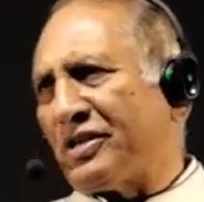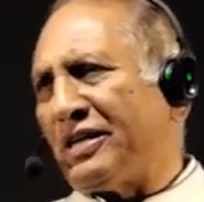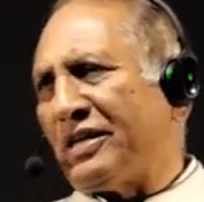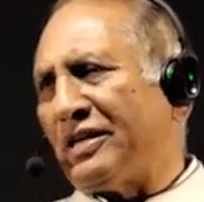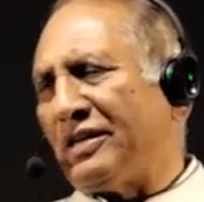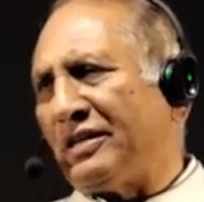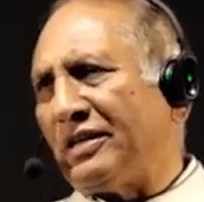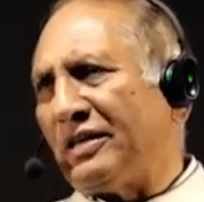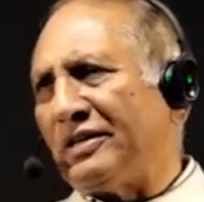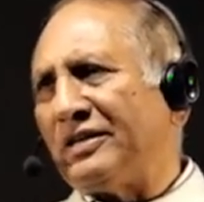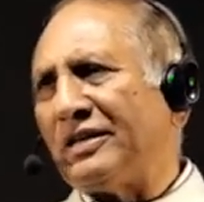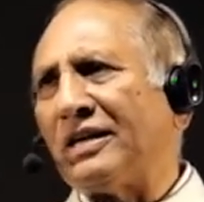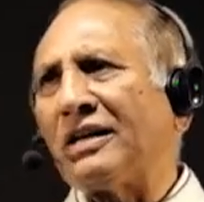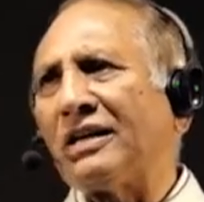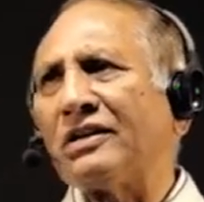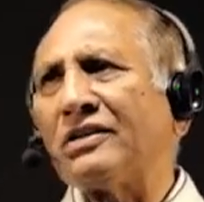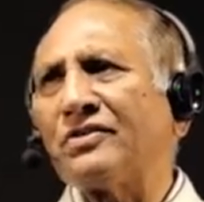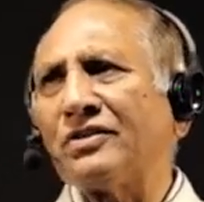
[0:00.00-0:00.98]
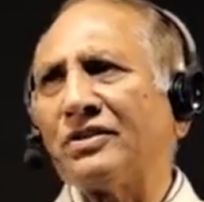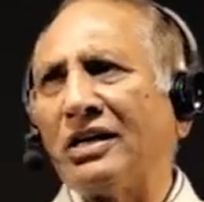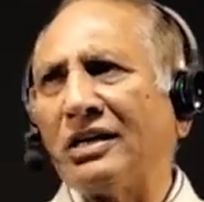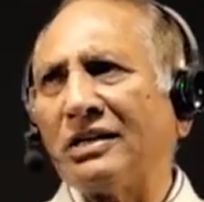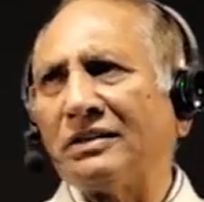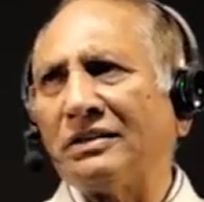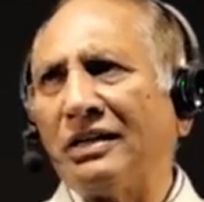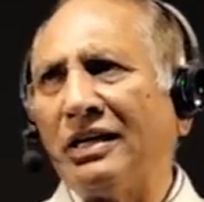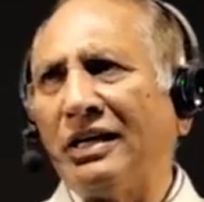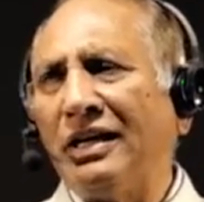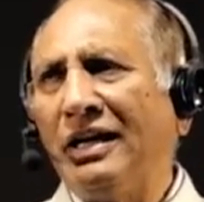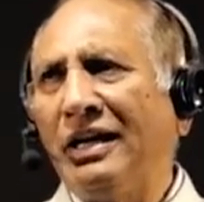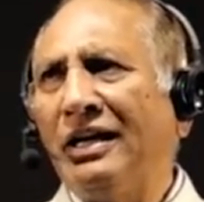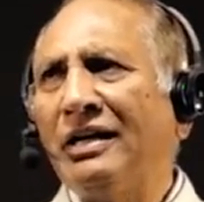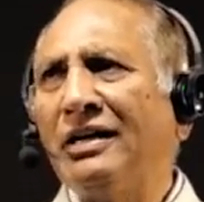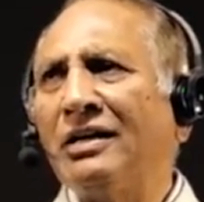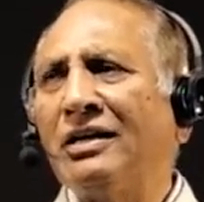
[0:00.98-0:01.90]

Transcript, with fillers: के अंदर जाना चाहता है